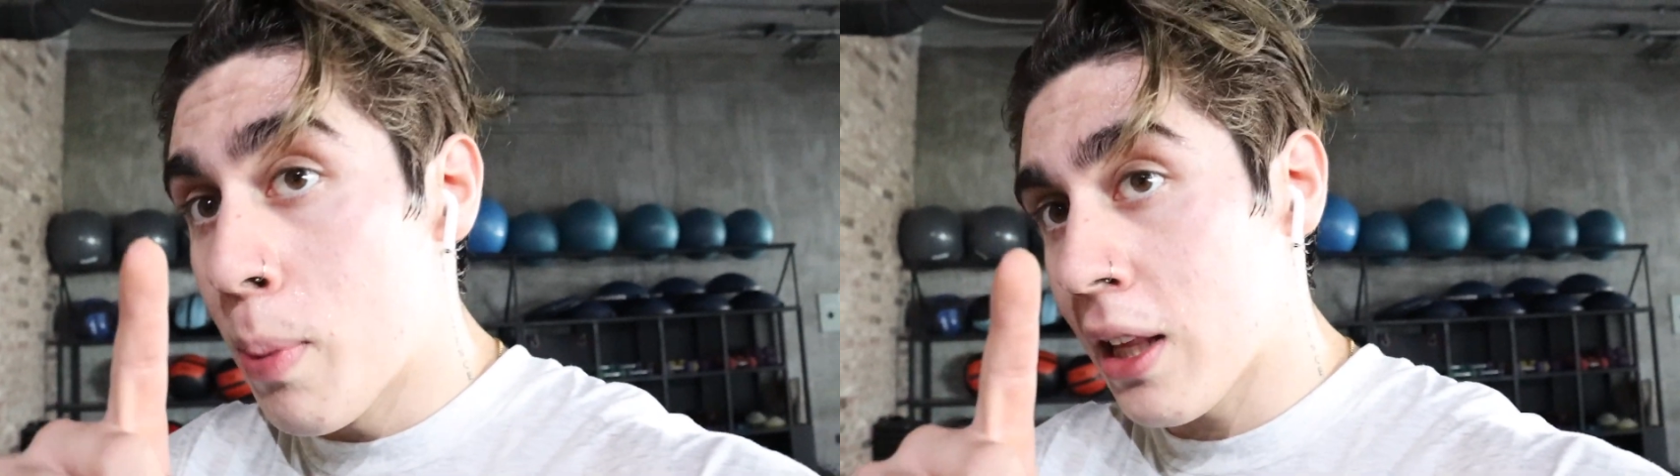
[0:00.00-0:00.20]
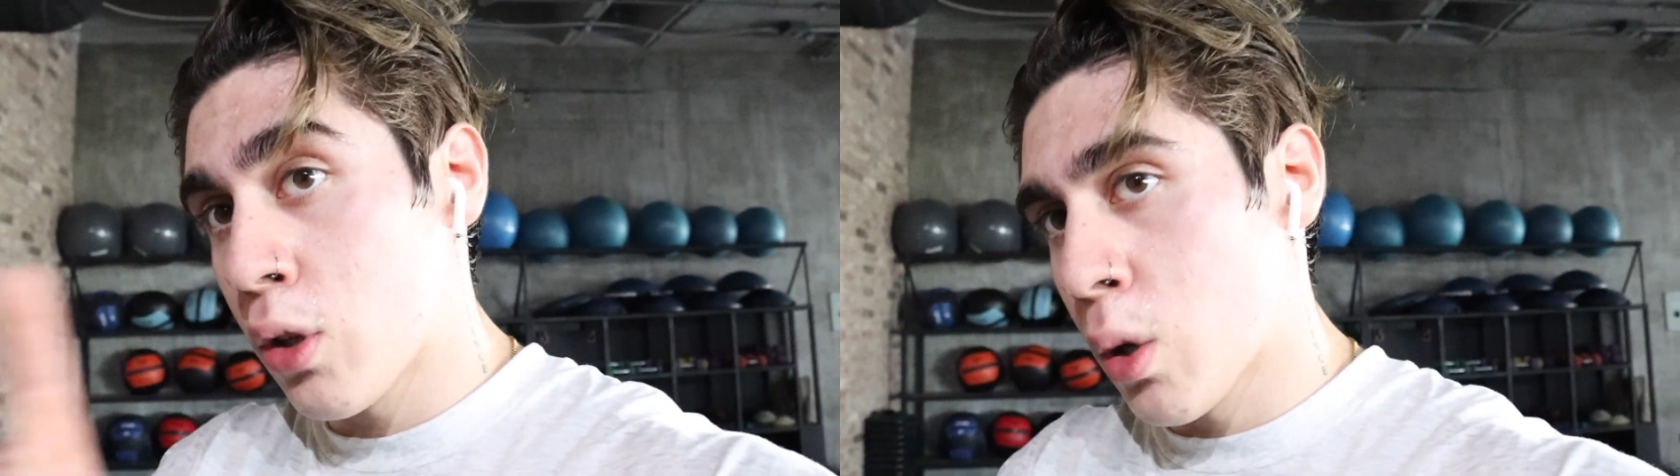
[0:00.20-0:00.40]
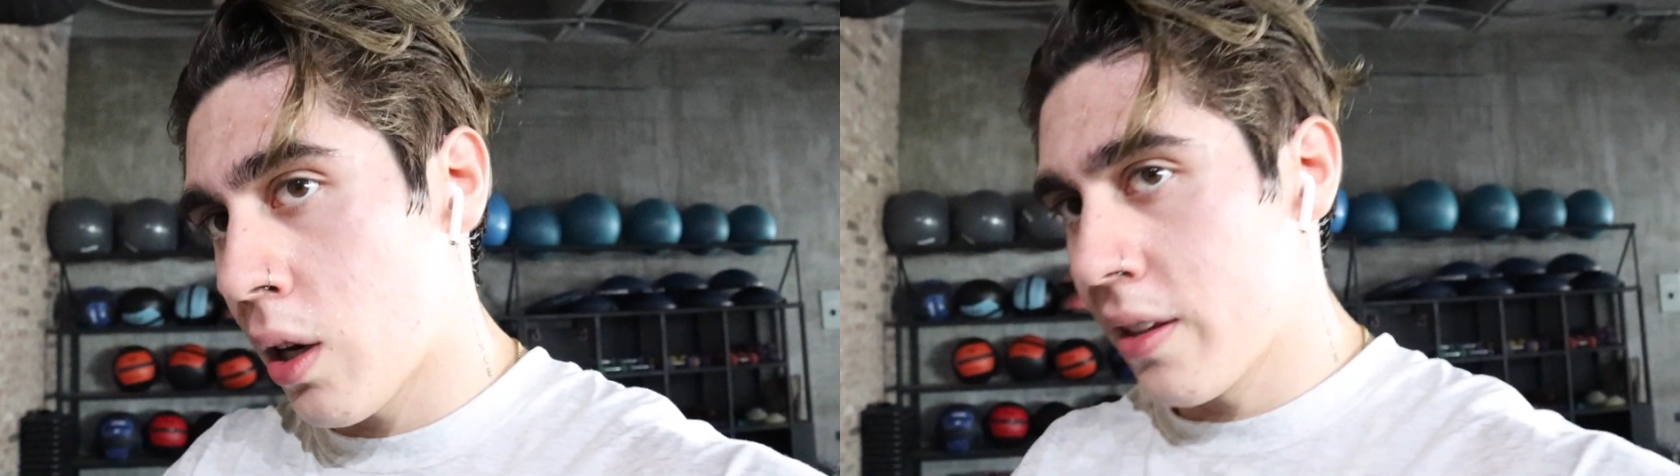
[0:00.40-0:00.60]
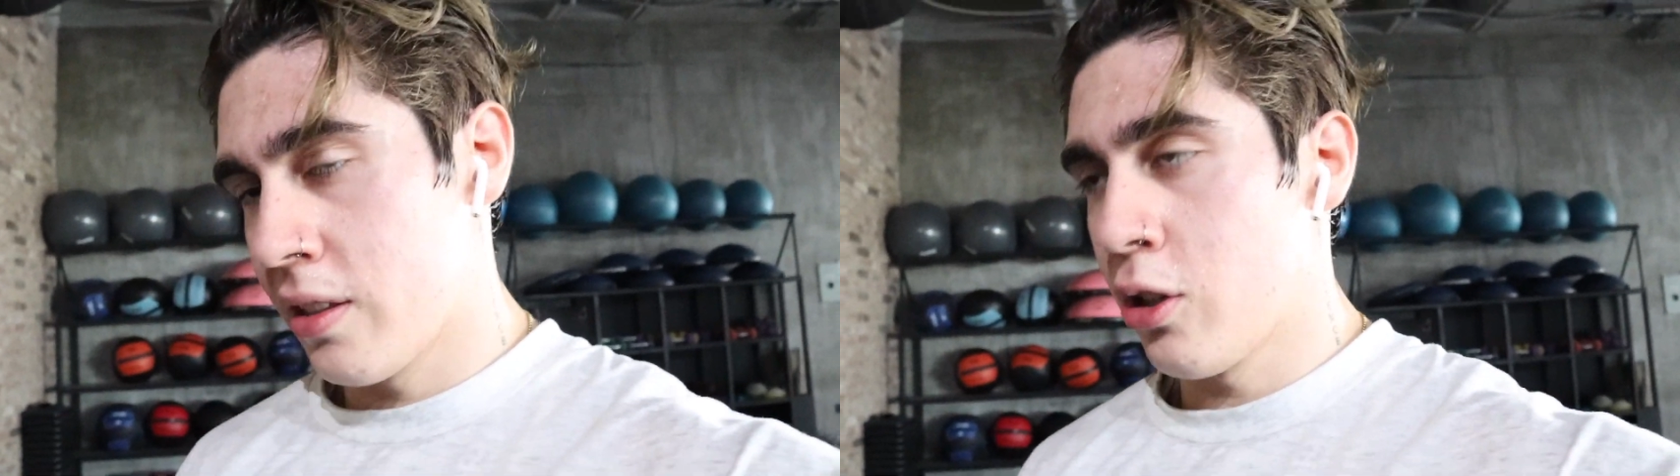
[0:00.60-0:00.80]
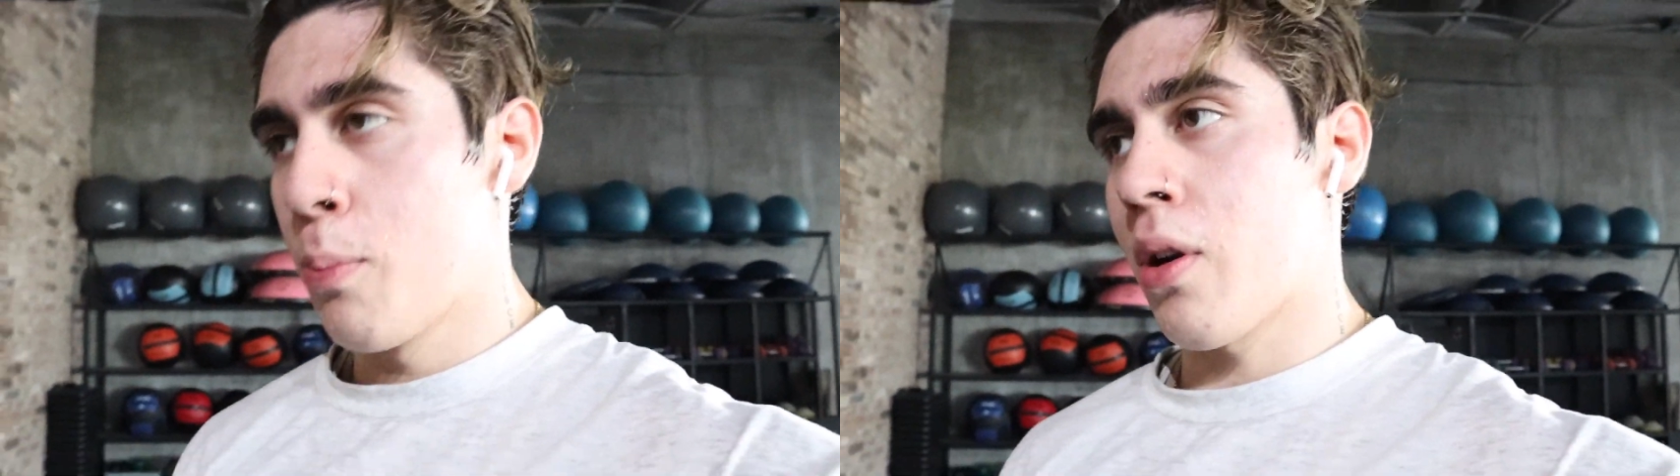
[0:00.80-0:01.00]
plato de
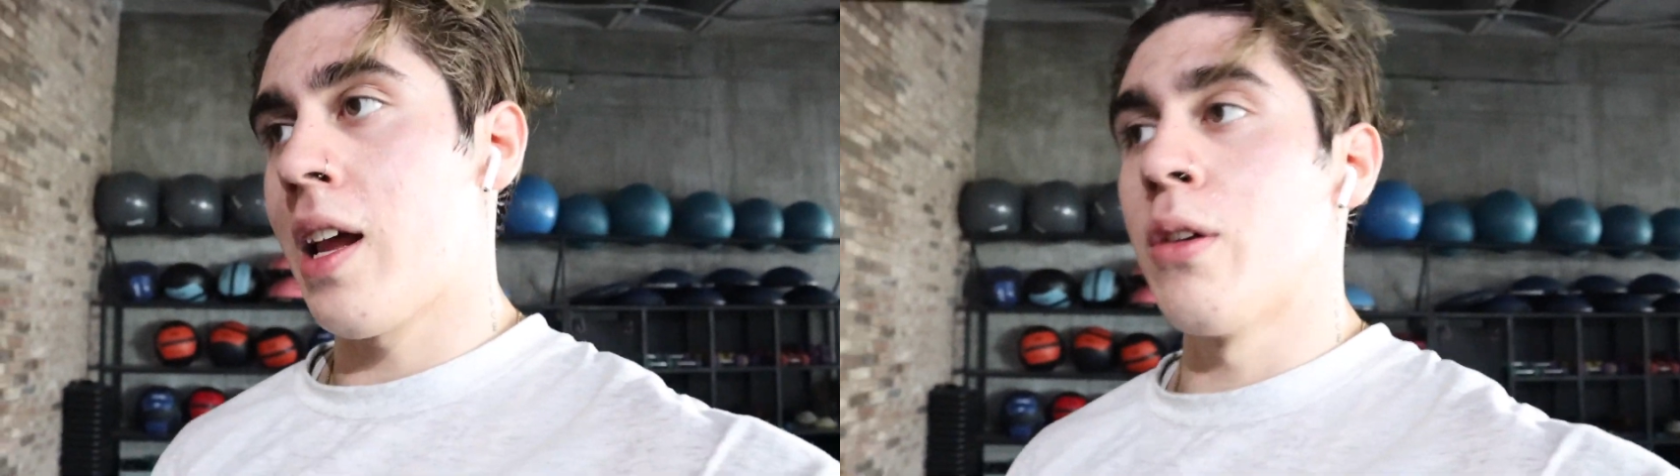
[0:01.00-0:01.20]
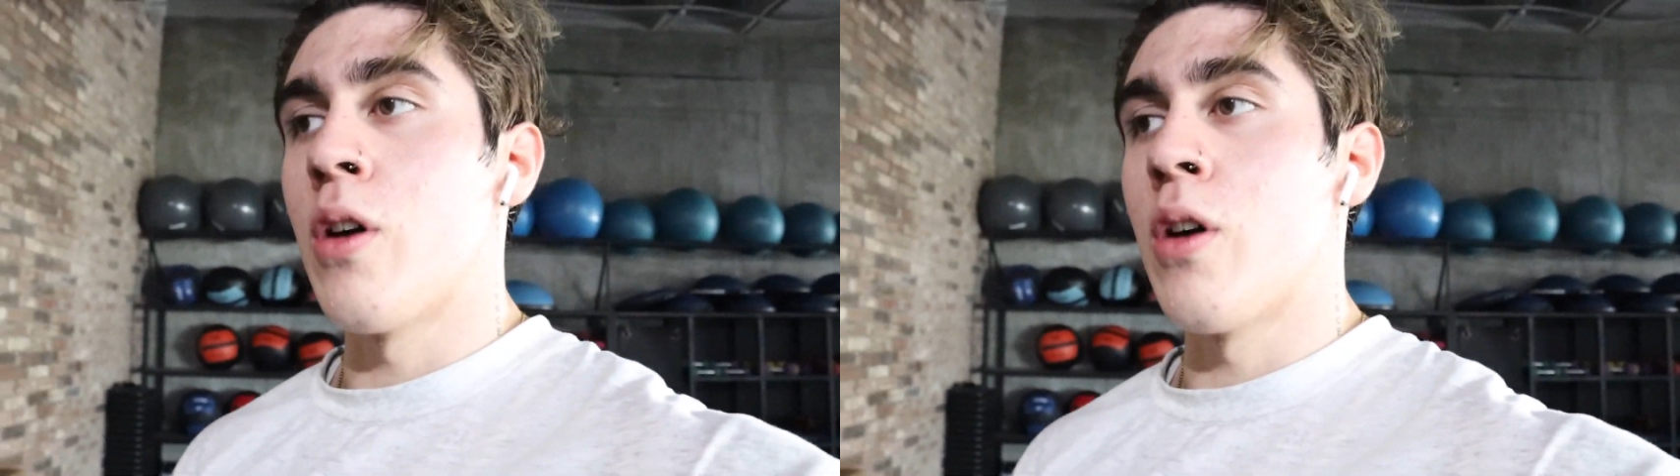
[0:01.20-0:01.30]
45 por lado.